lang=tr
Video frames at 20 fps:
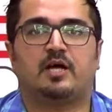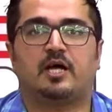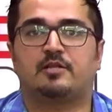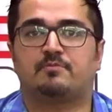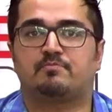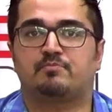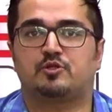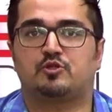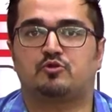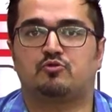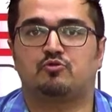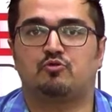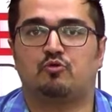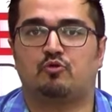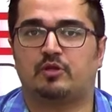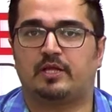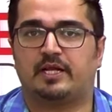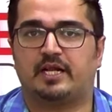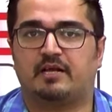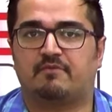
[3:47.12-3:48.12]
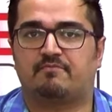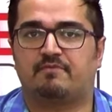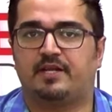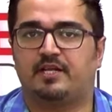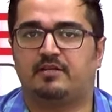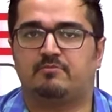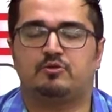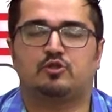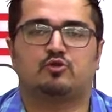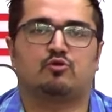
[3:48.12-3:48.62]
60 gün olarak
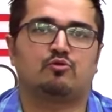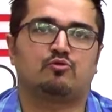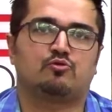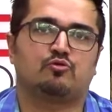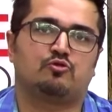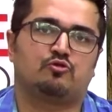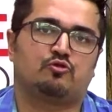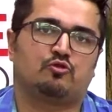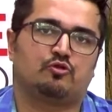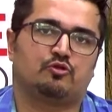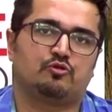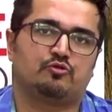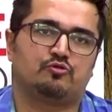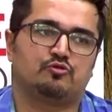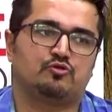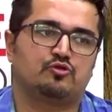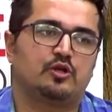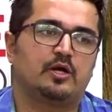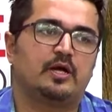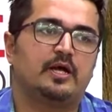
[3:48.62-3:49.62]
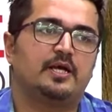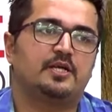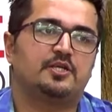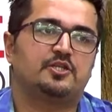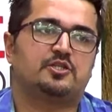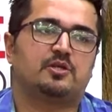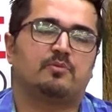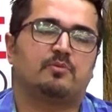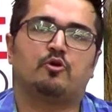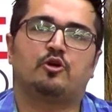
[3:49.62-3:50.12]
verilmiş olduğunu gördünüz.
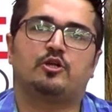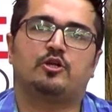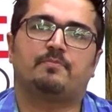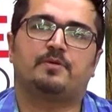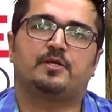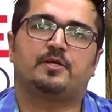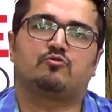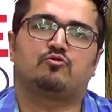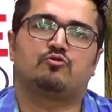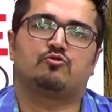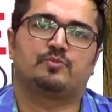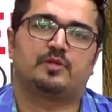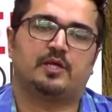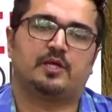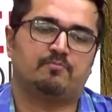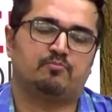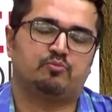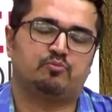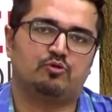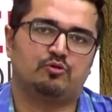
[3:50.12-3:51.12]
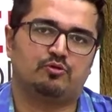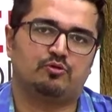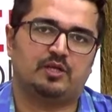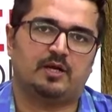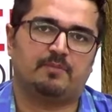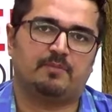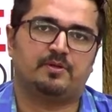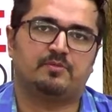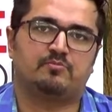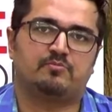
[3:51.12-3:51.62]
İşte böyle bir durumda bu
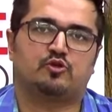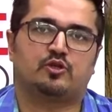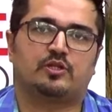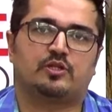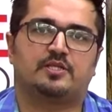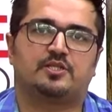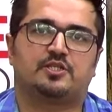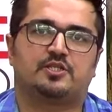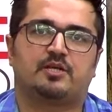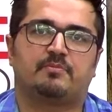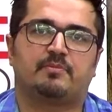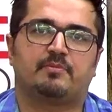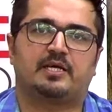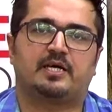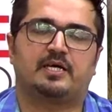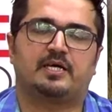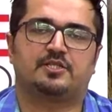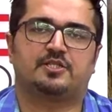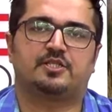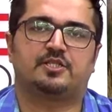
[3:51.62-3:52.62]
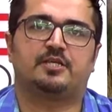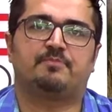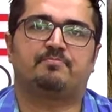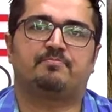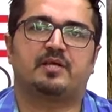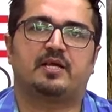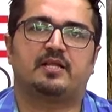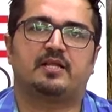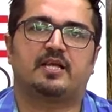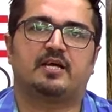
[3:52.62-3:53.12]
yapılmış olan işleme karşı
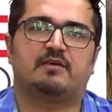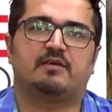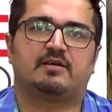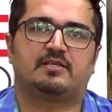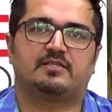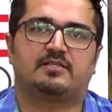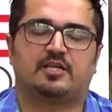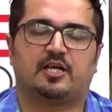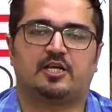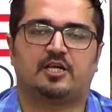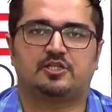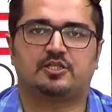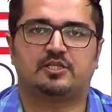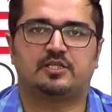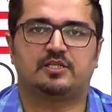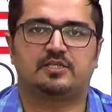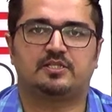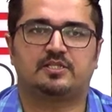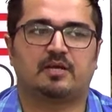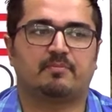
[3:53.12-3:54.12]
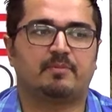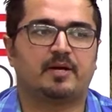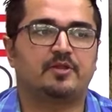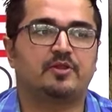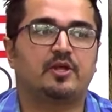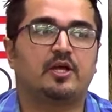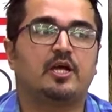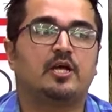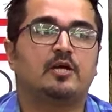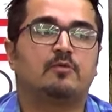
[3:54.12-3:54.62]
iptal davasını açtığınız zaman
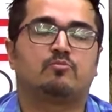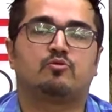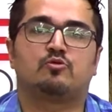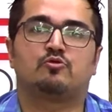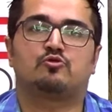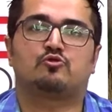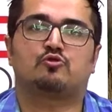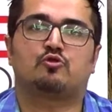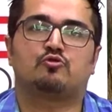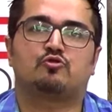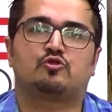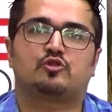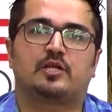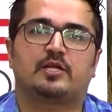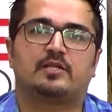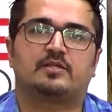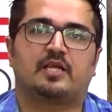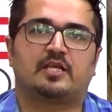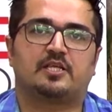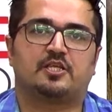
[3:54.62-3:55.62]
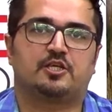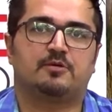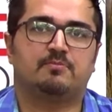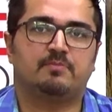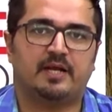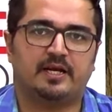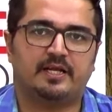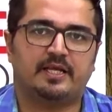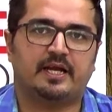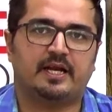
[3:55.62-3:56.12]
bunun sonuçlarından
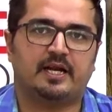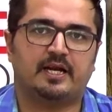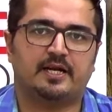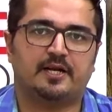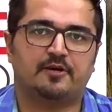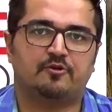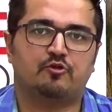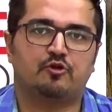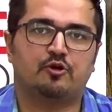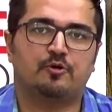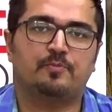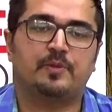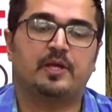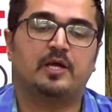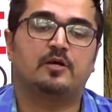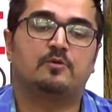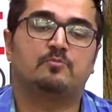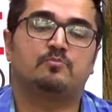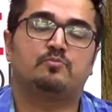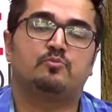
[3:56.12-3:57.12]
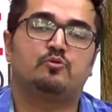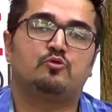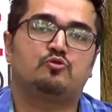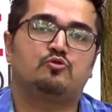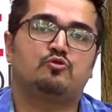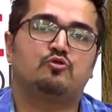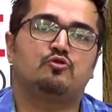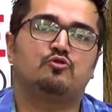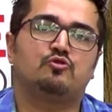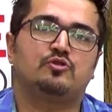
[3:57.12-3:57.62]
kimler yararlanıyor?
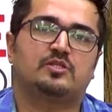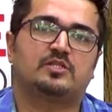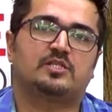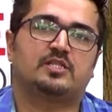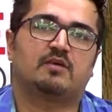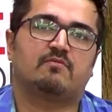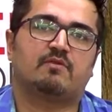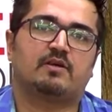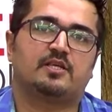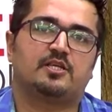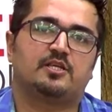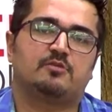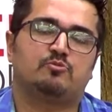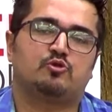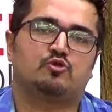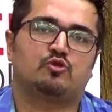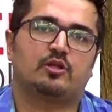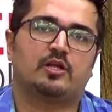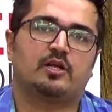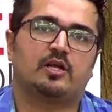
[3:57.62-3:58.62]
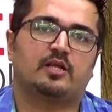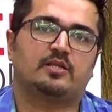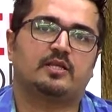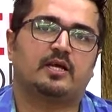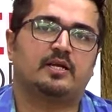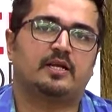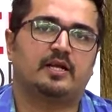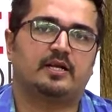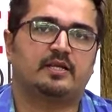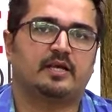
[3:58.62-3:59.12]
bütün sınava girmiş olan
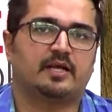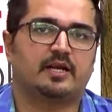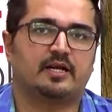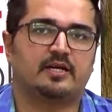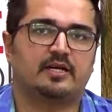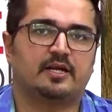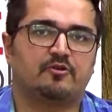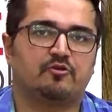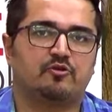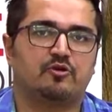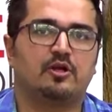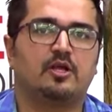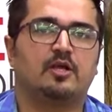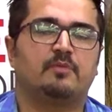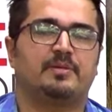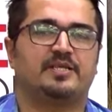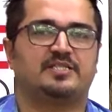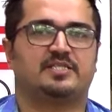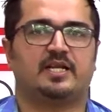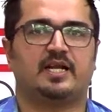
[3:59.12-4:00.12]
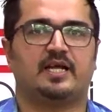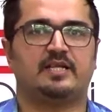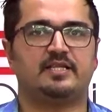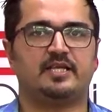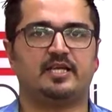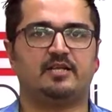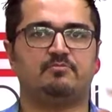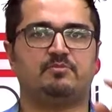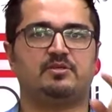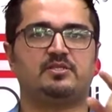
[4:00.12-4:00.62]
adaylar yararlanıyor. Mesela
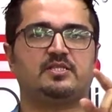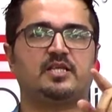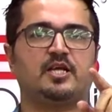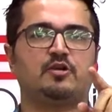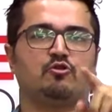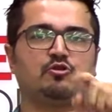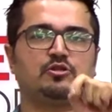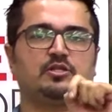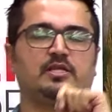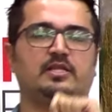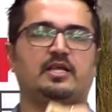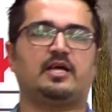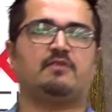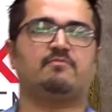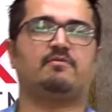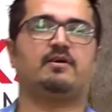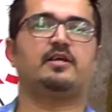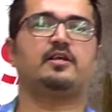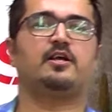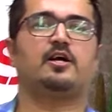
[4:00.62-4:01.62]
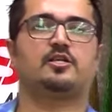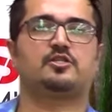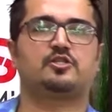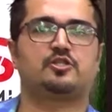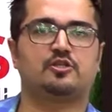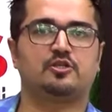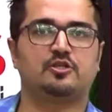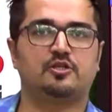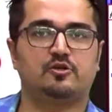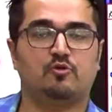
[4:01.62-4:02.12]
diyelim ki sen orada davayı
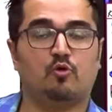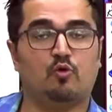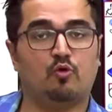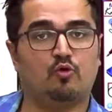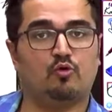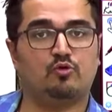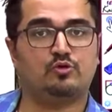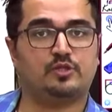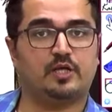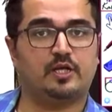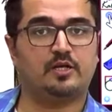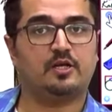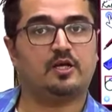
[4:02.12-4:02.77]
açtın. O sen ne